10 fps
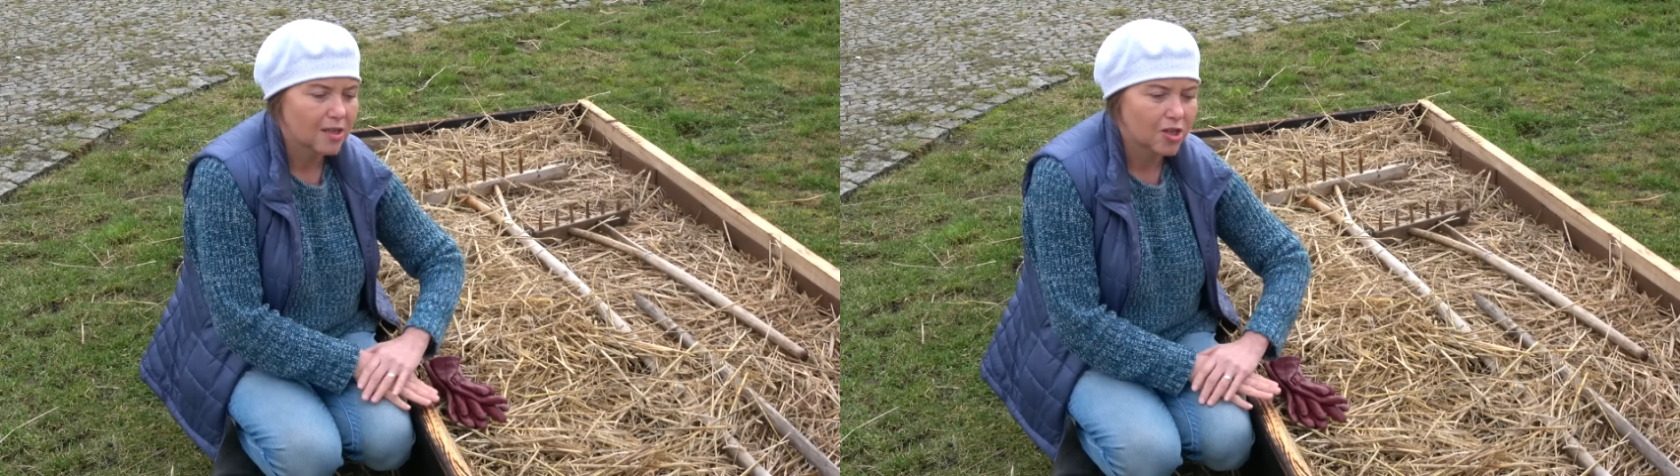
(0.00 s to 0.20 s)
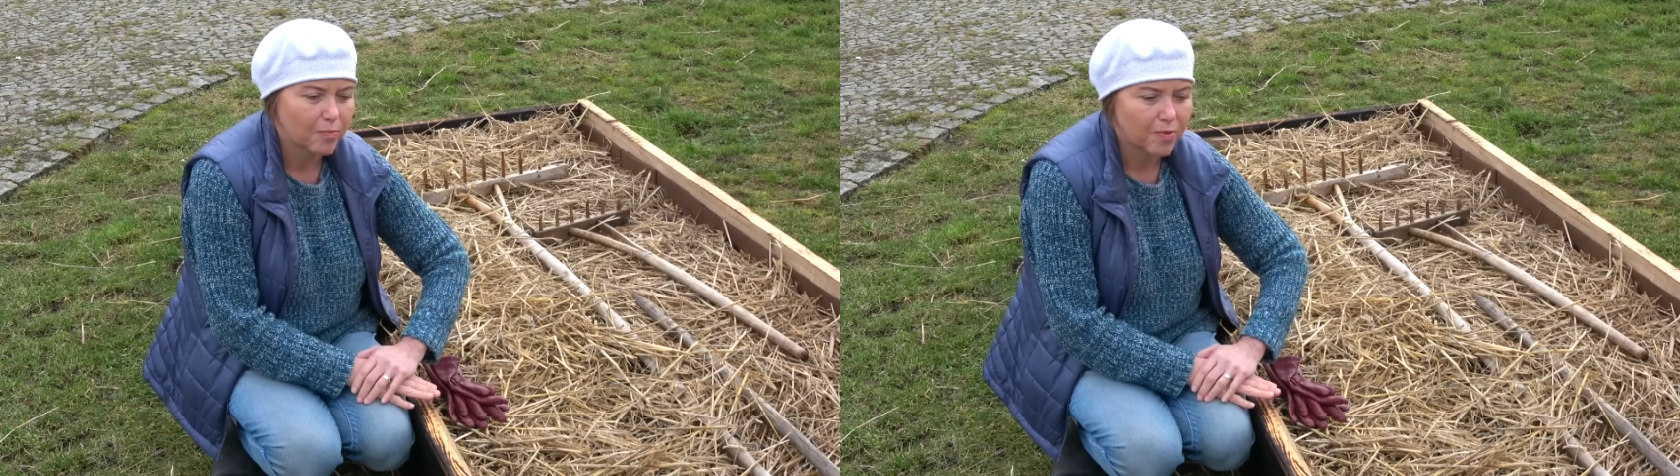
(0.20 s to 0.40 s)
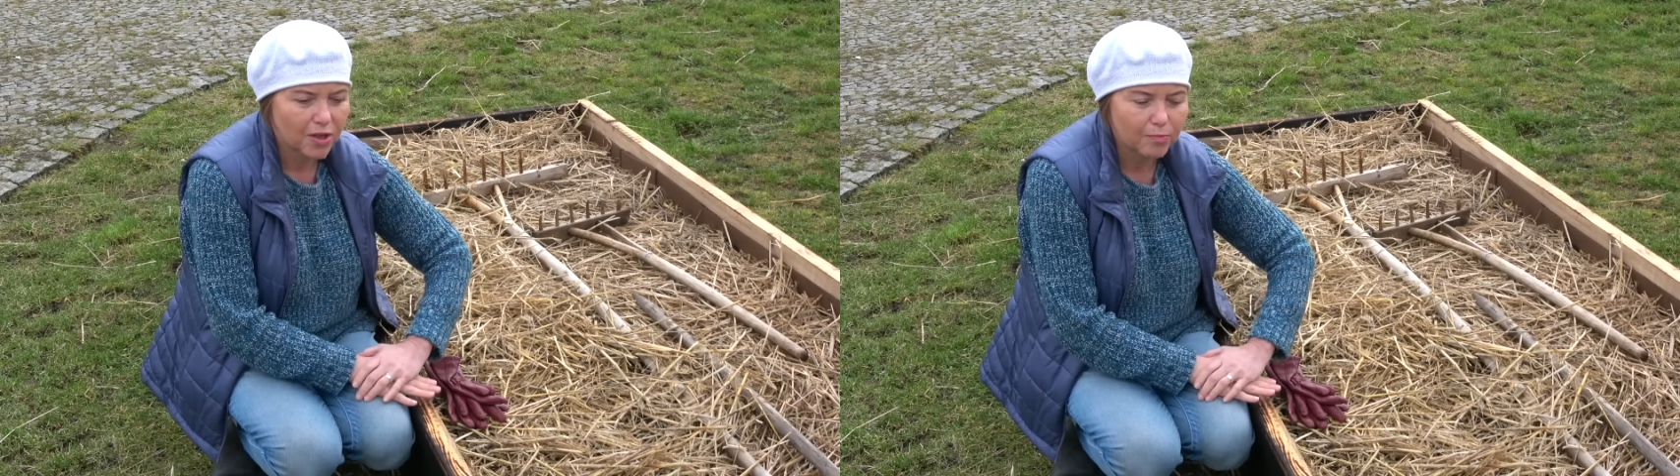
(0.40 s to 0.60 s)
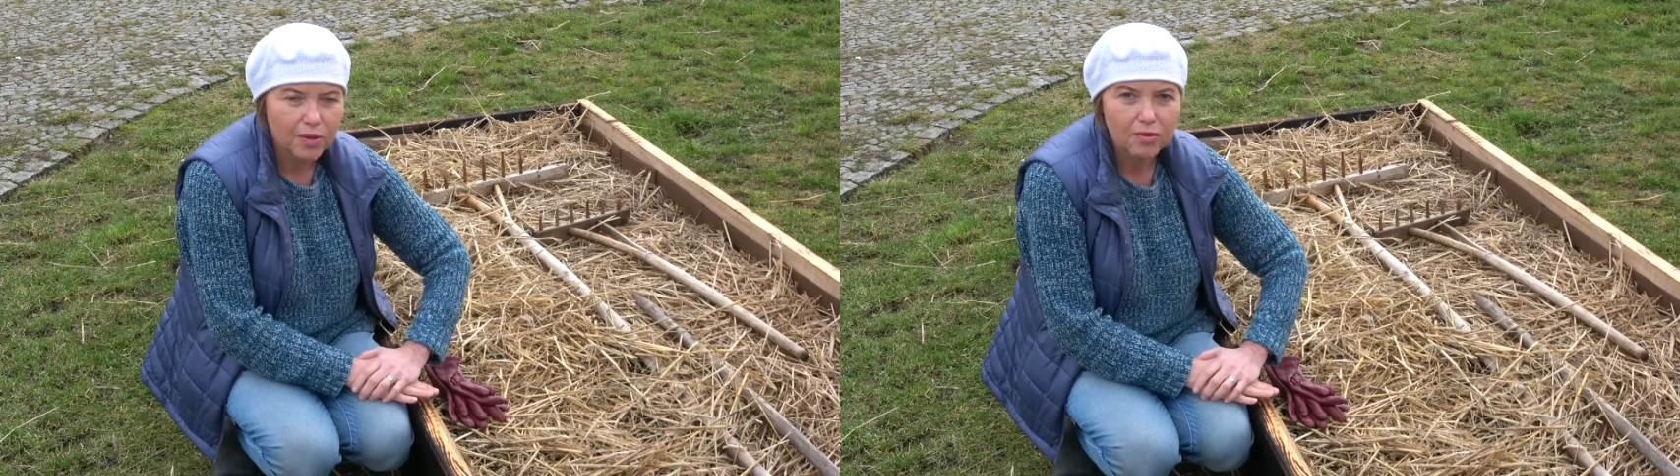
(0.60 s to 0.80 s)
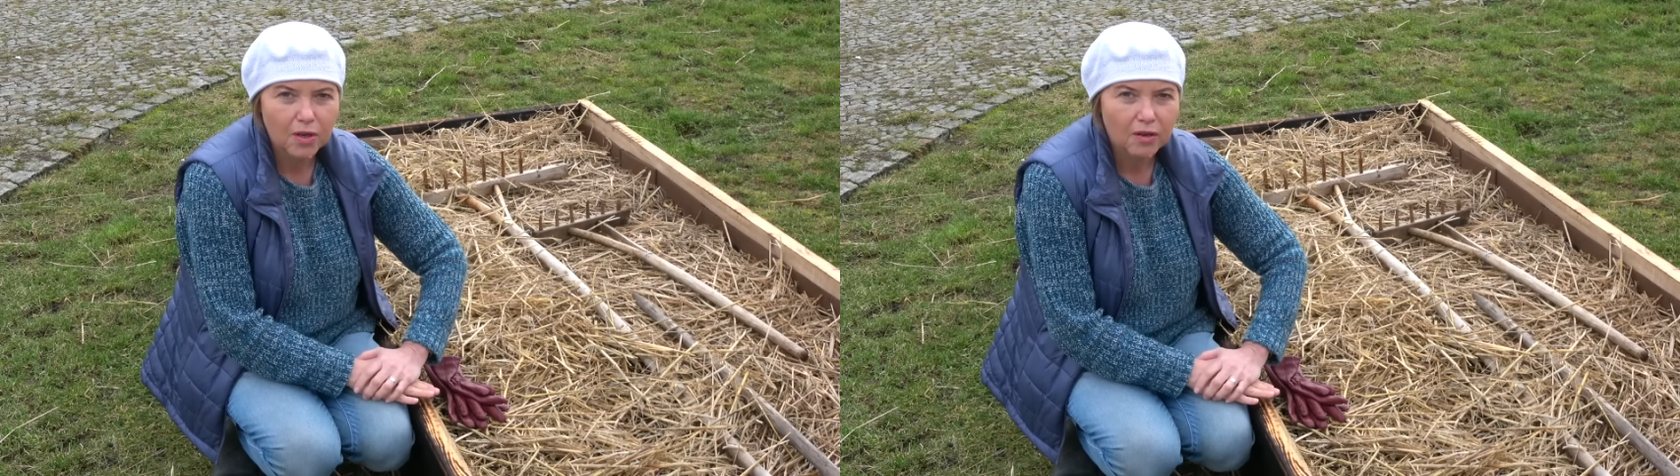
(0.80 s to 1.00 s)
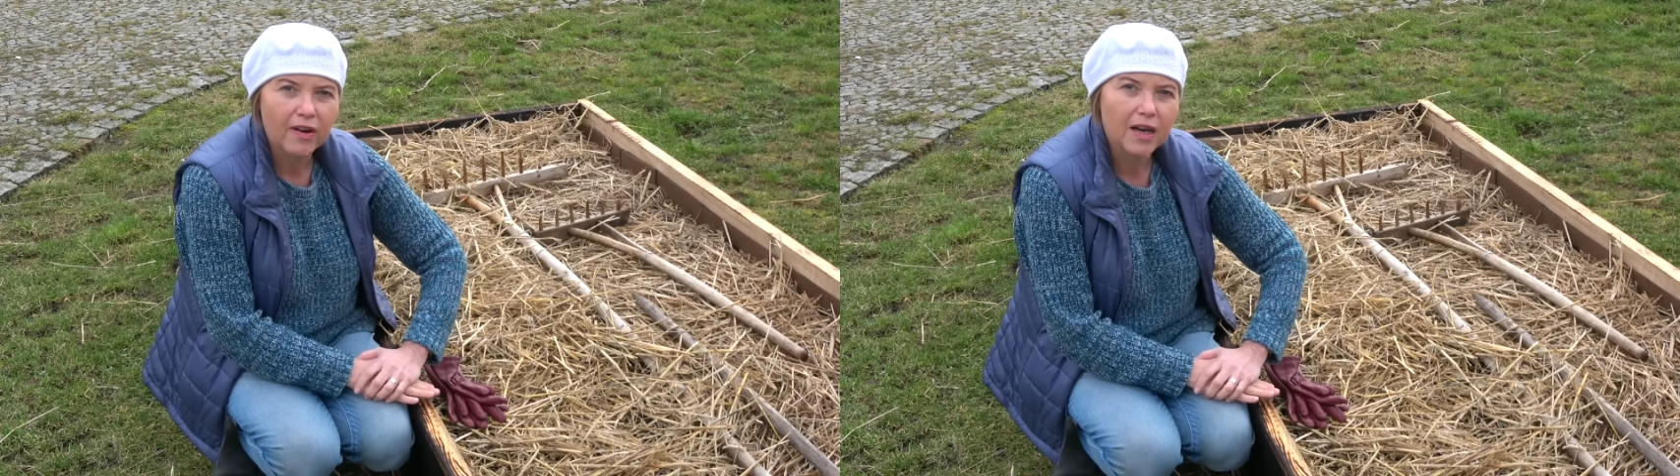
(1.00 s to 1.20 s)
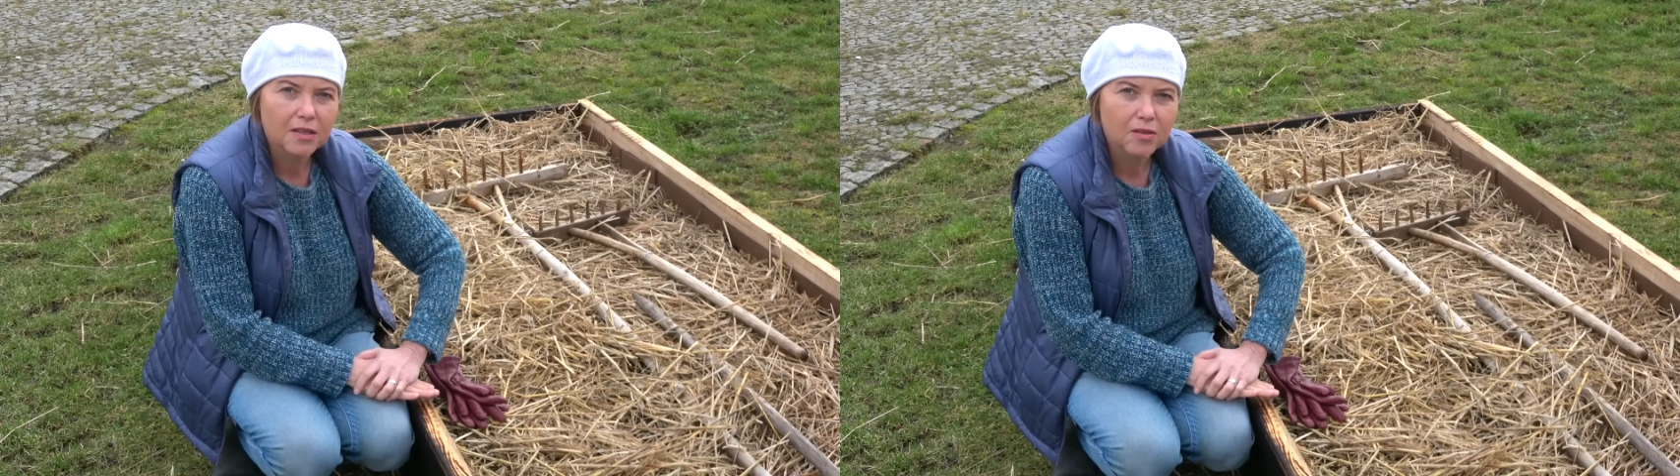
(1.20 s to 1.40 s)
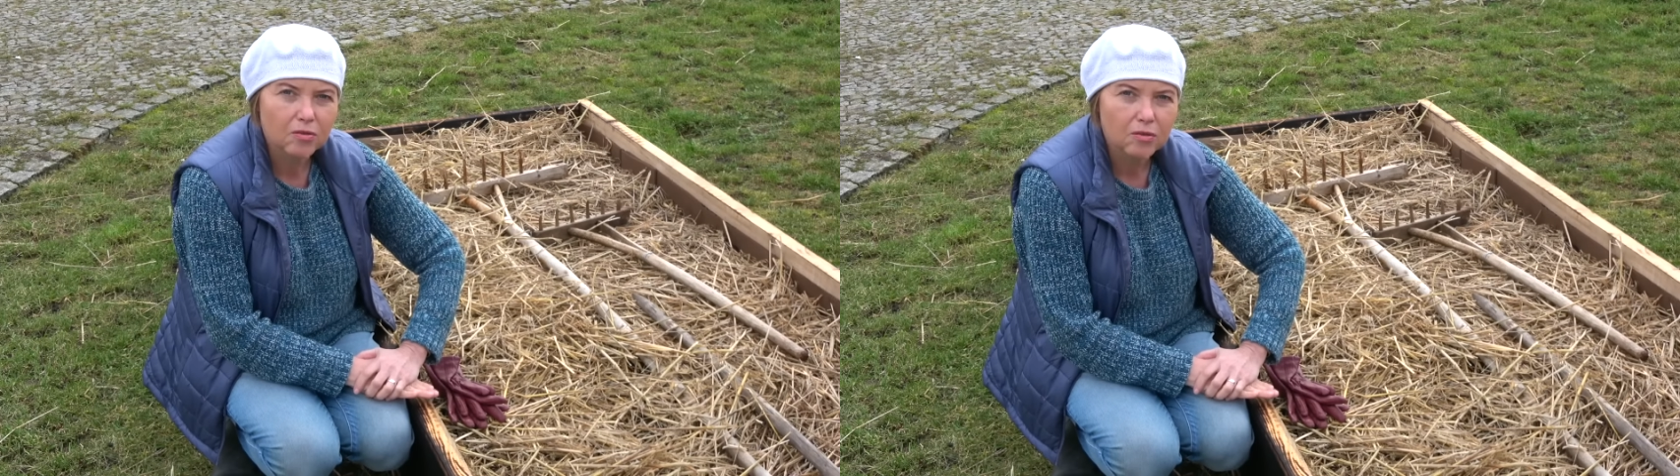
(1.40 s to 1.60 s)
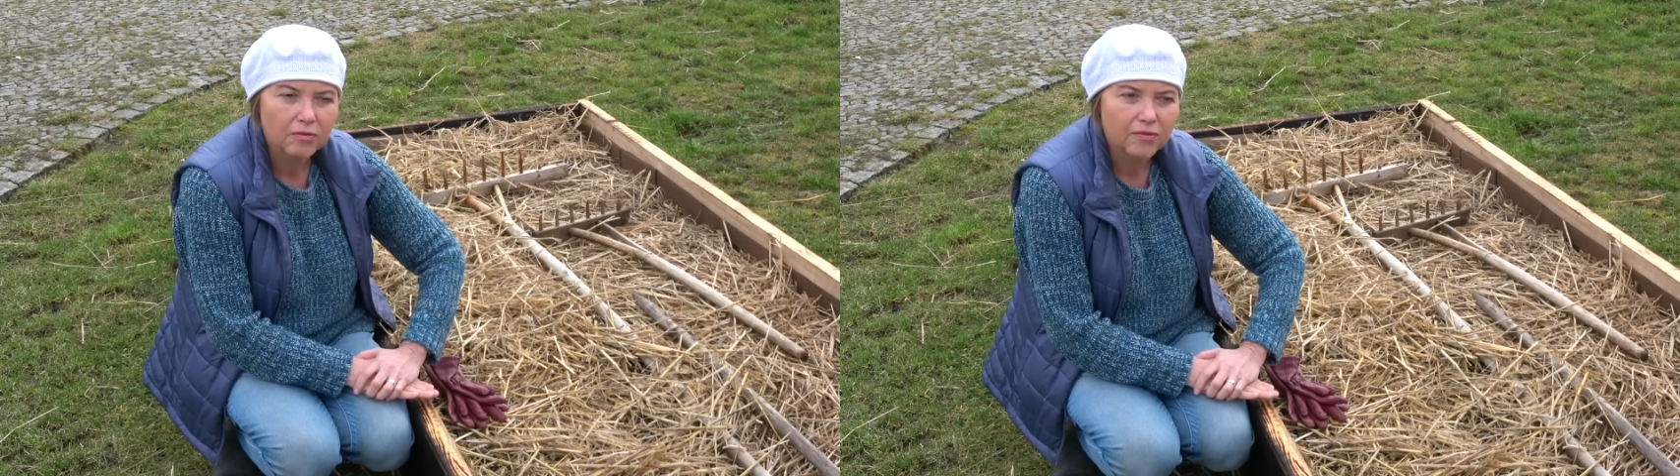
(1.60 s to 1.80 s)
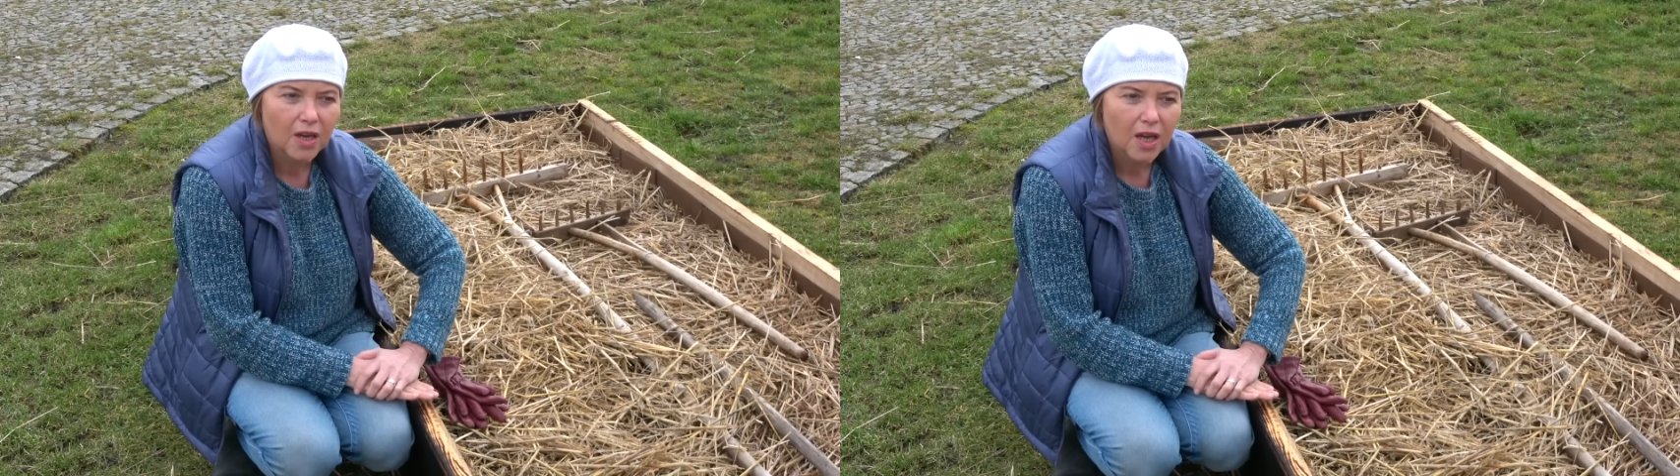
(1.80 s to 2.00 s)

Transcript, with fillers: żeby nie było chwastów,